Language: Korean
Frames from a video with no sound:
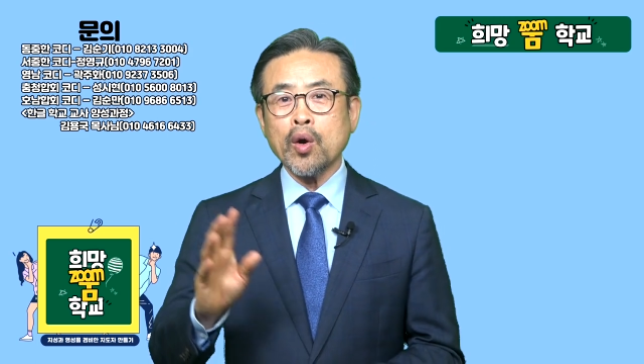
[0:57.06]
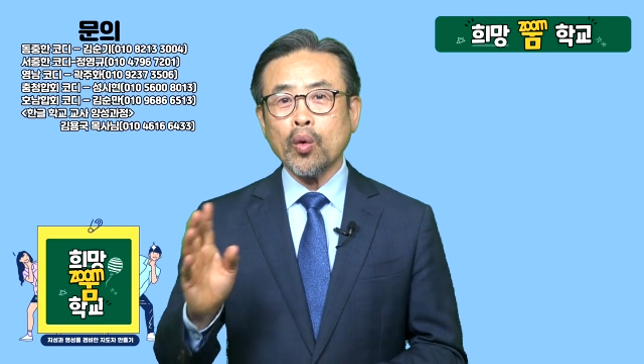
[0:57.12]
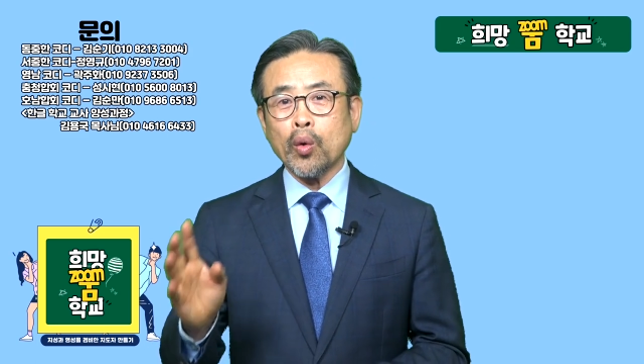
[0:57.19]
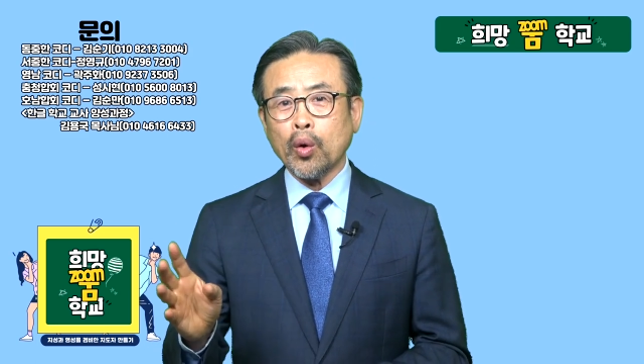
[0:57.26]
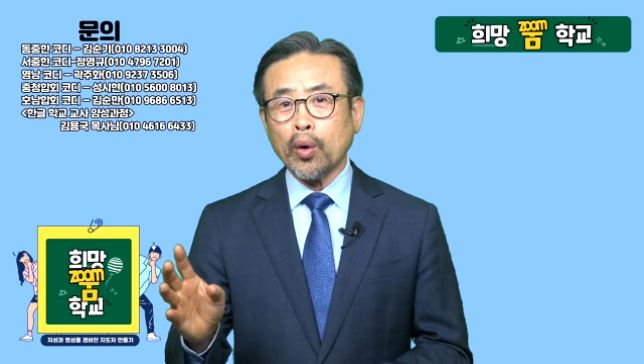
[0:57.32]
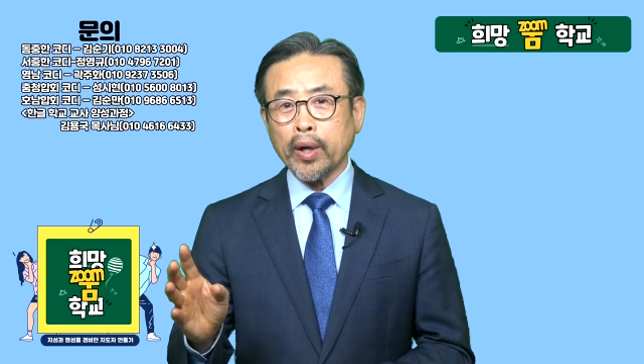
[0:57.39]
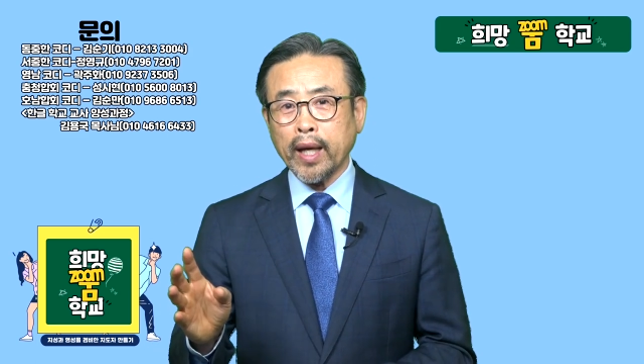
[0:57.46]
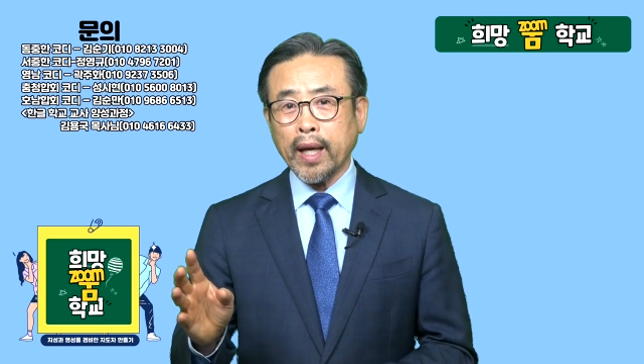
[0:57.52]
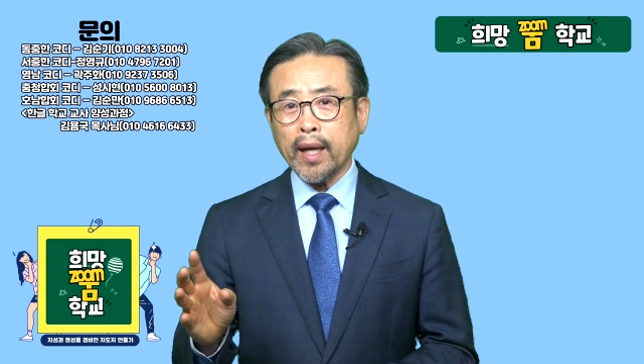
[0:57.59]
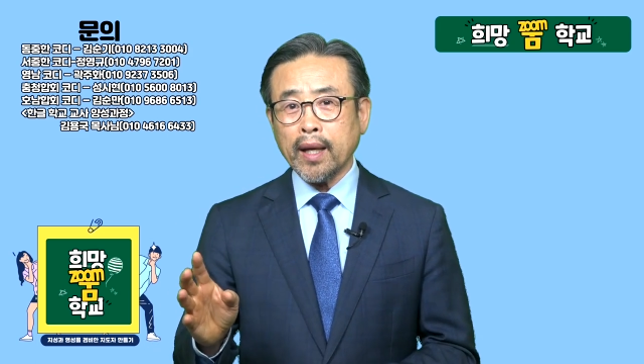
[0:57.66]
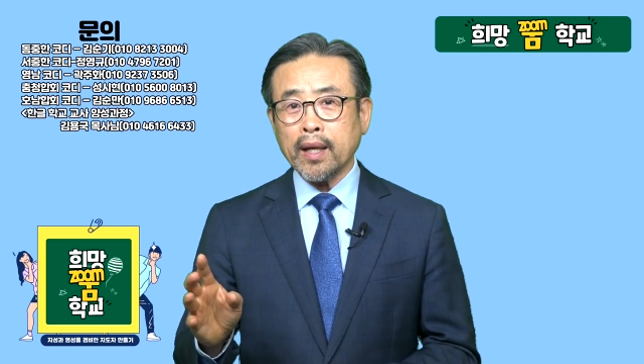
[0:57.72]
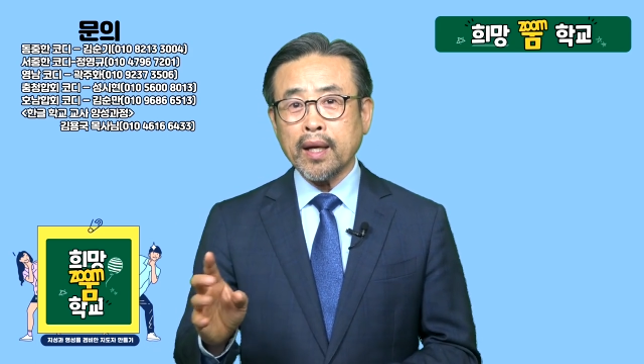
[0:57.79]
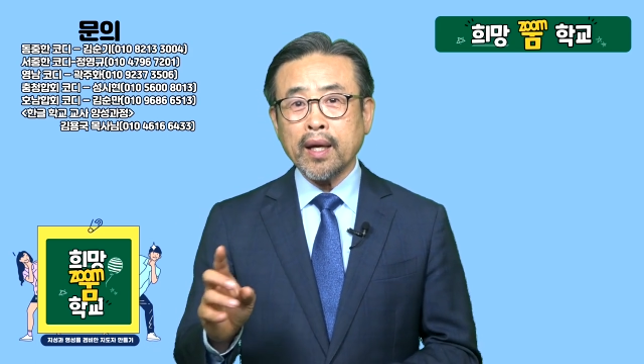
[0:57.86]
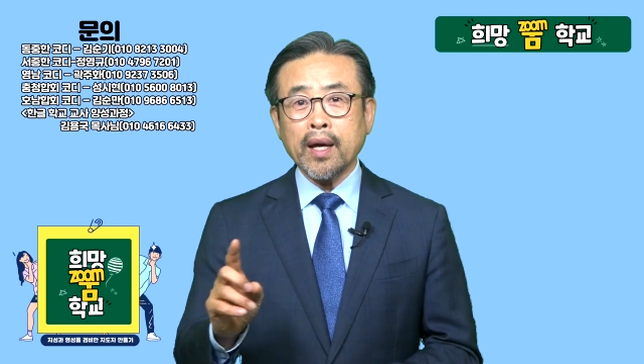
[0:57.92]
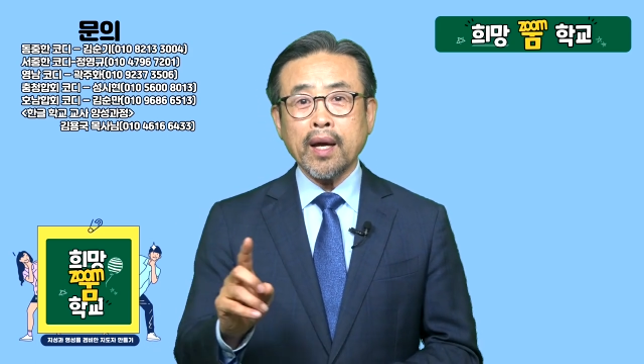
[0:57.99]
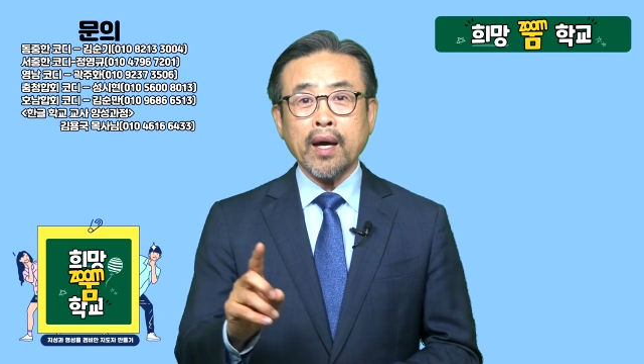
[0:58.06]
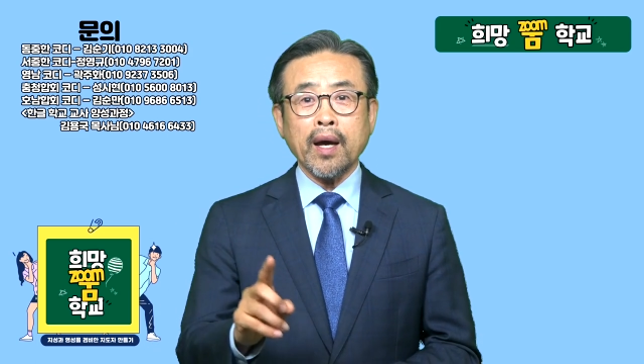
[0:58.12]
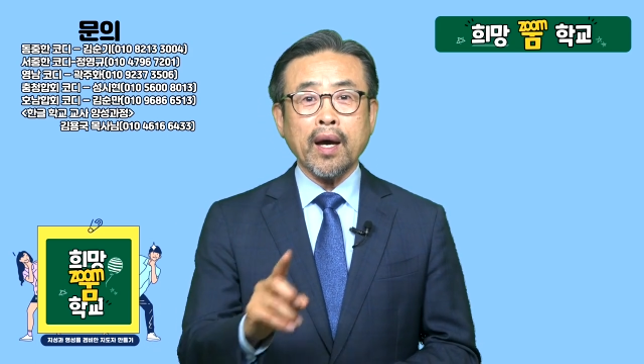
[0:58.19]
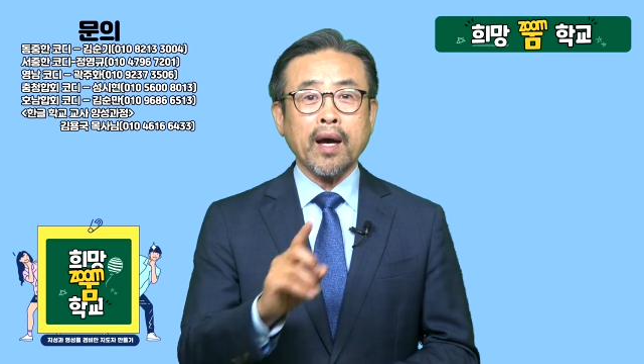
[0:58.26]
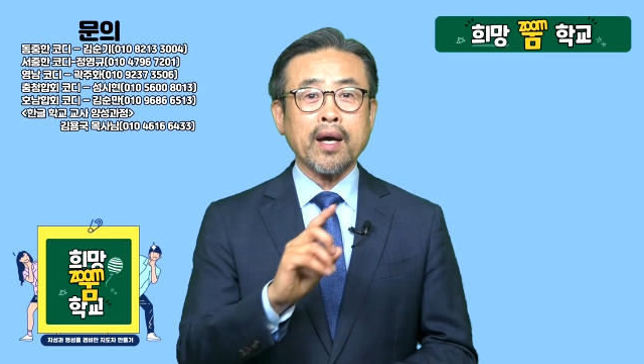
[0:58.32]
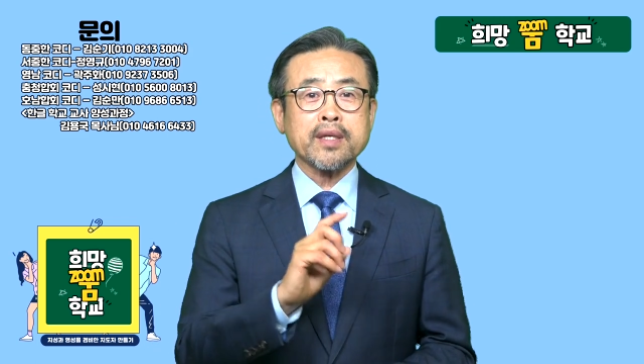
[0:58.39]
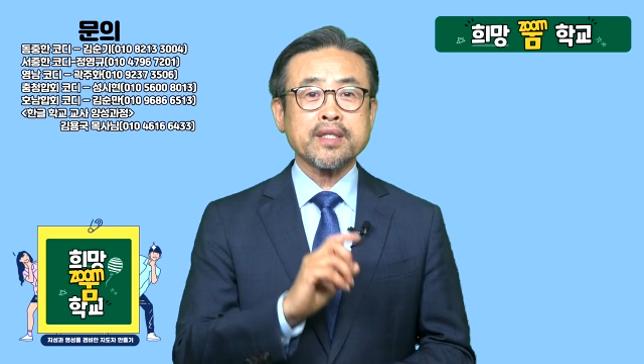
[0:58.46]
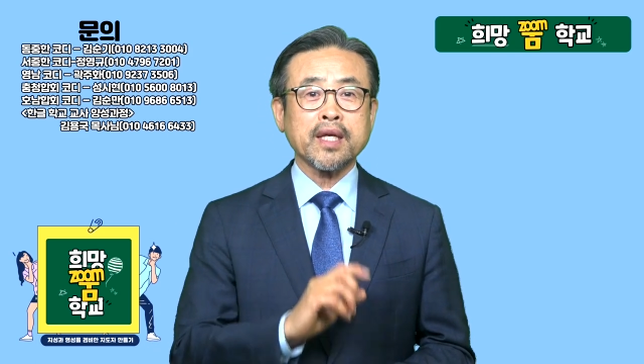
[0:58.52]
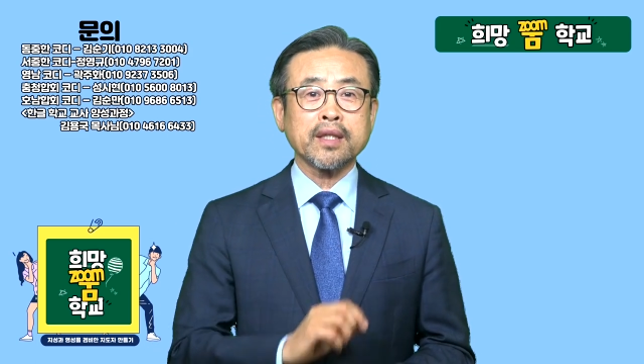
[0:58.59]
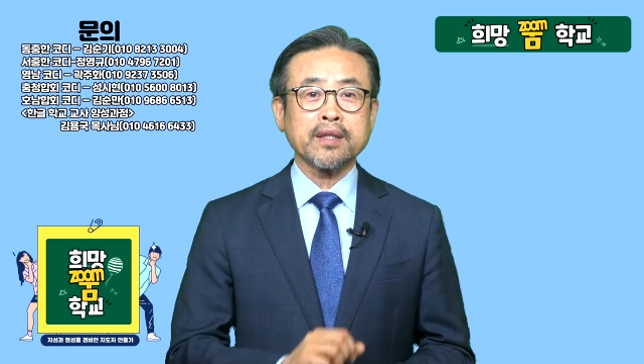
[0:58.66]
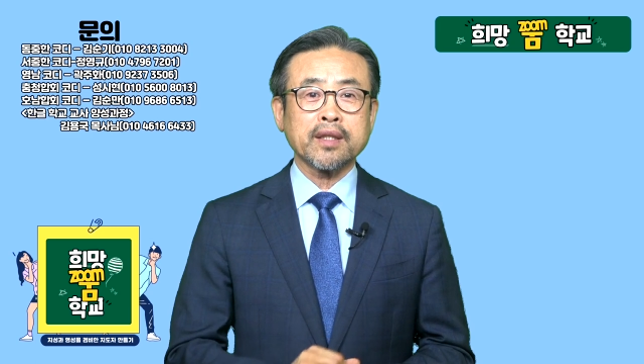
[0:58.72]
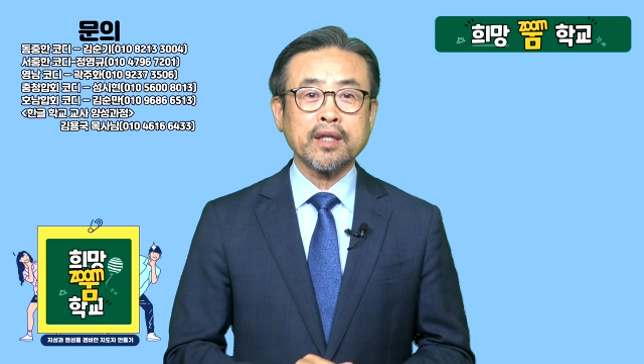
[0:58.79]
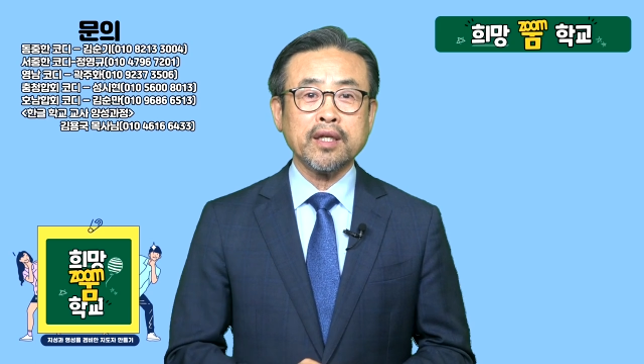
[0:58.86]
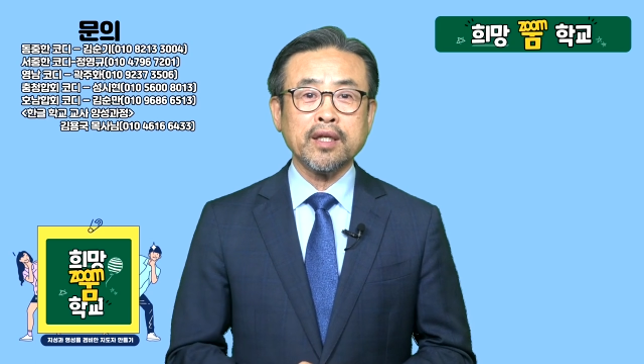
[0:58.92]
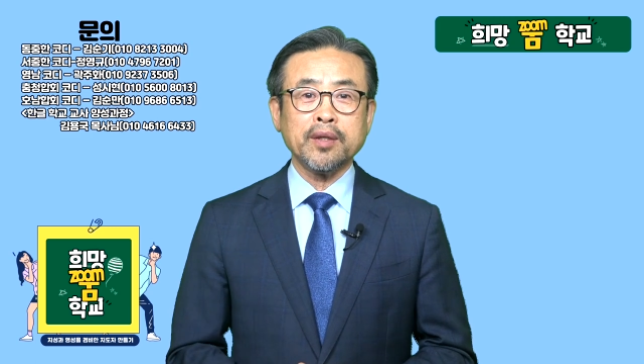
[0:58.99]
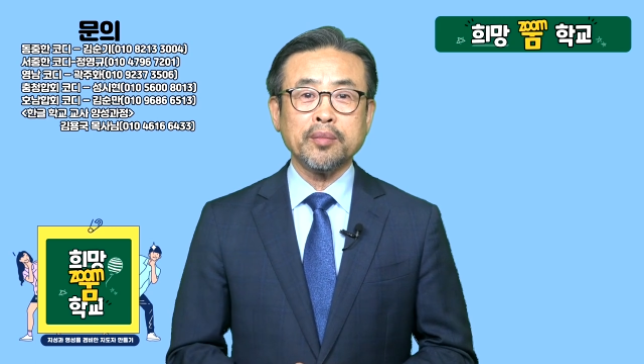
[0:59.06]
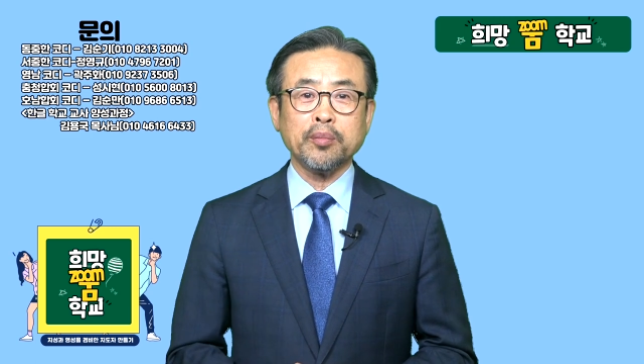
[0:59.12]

5월에 학생들을